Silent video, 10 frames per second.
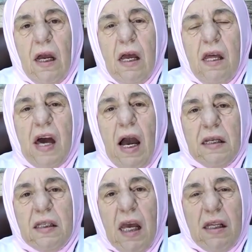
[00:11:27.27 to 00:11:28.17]
إذا
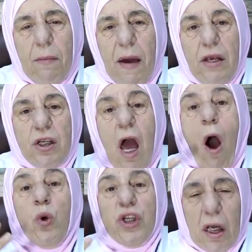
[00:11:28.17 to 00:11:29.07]
حسيتي بأي شيء
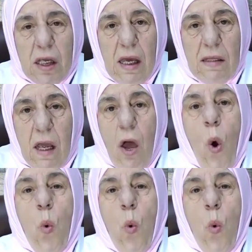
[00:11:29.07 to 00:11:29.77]
أو شكيتي